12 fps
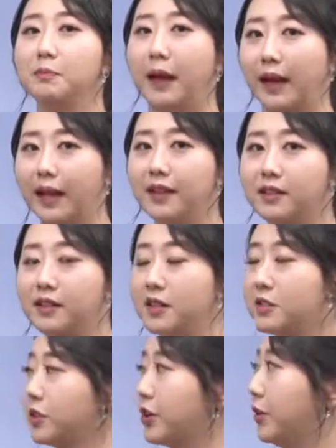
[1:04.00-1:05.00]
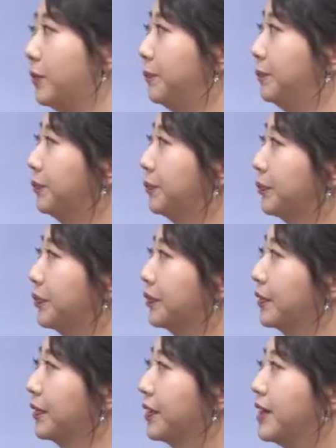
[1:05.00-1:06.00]
방안들이 있어요.
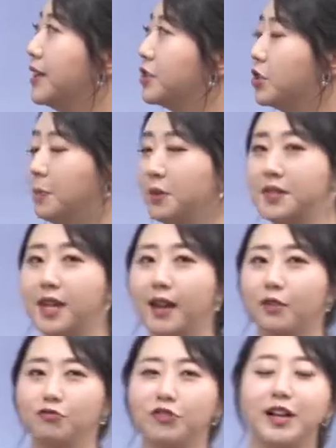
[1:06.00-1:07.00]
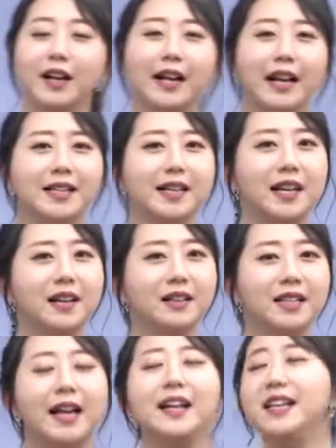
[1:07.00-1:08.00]
첫 번째, 우리가 가장
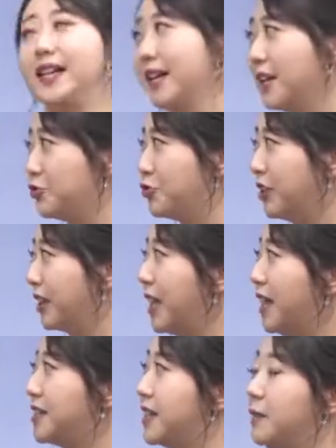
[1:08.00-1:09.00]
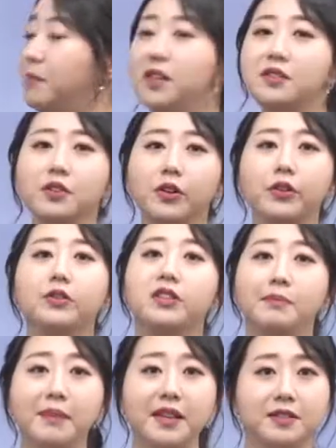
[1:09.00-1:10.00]
잘 이야기할 수 있는 게 재미있어요,
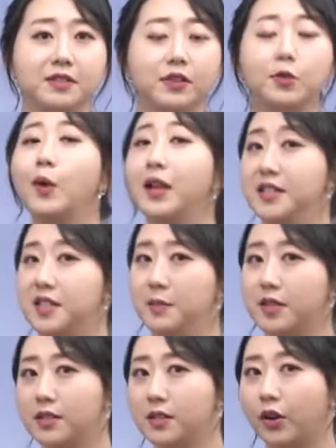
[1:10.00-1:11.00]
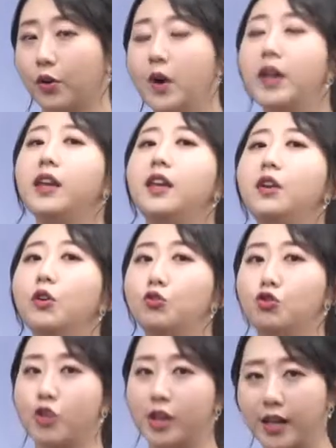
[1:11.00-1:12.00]
흥미있어요, 관심있어요. 이런
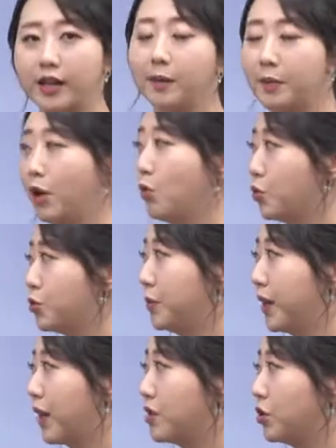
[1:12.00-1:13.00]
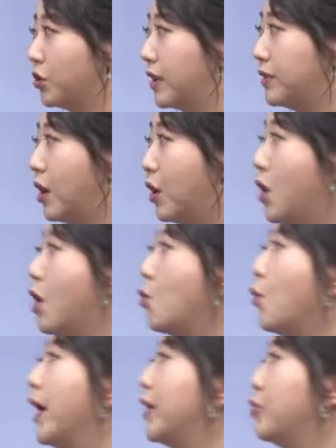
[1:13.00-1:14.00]
류의 대답이라고 보시면 되겠죠. 그래서
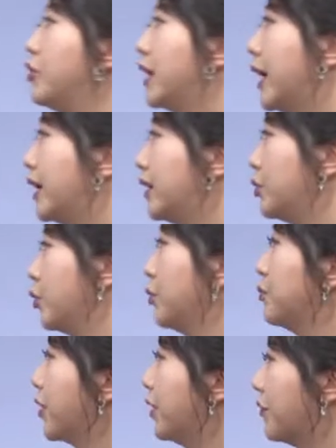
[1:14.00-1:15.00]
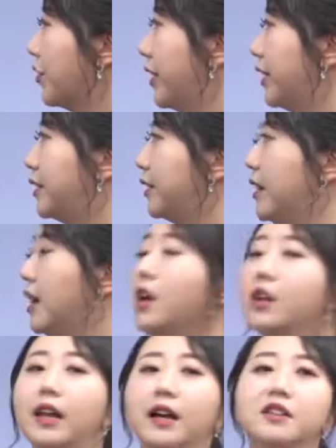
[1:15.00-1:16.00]
why you like 또는 prefer it.
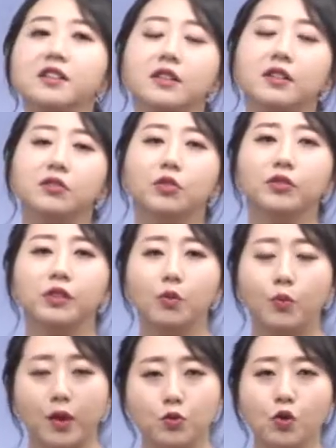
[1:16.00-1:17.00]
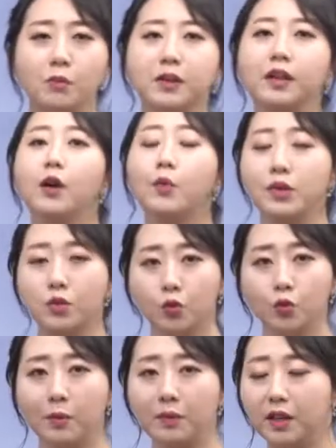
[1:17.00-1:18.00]
당신이 그것을 왜 좋아합니까? 왜
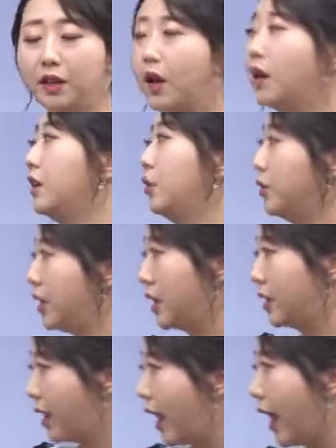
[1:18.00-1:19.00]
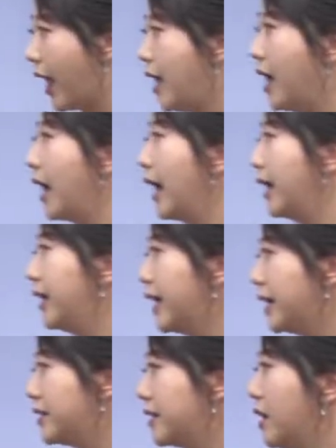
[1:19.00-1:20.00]
선호합니까? 이런 얘기인데 I
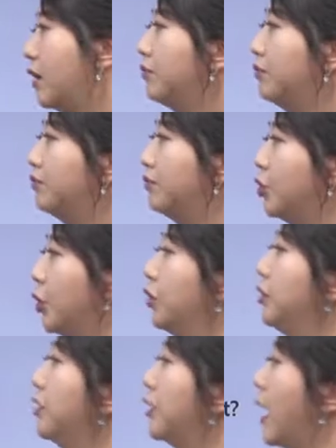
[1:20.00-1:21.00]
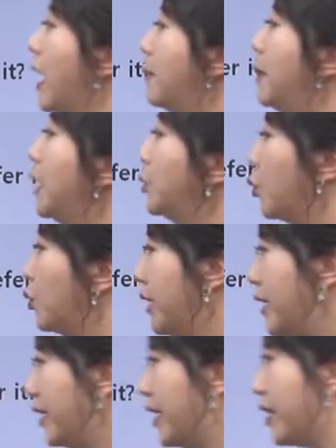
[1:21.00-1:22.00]
guess, 음, 저는 아마도
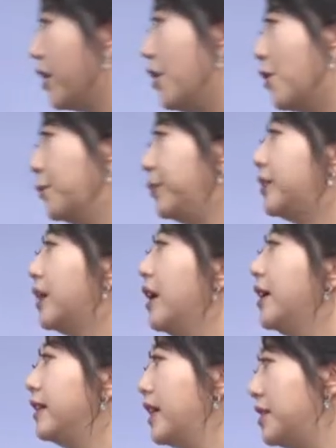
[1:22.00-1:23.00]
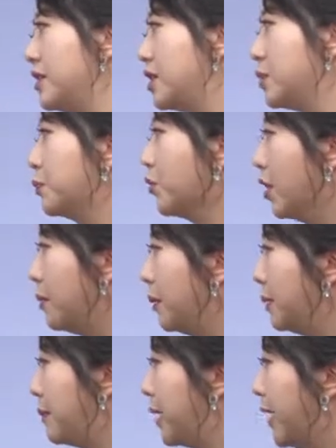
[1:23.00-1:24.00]
생각해요. This is
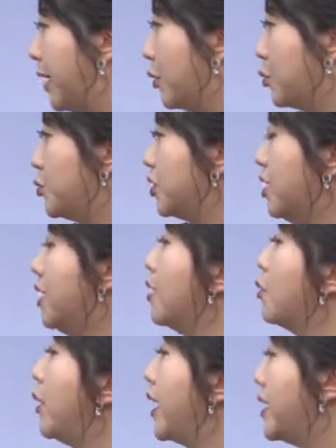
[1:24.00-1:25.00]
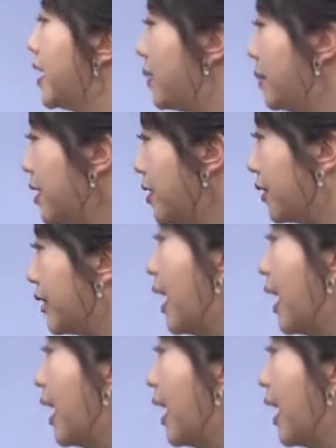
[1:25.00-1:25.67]
probably because 왜냐하면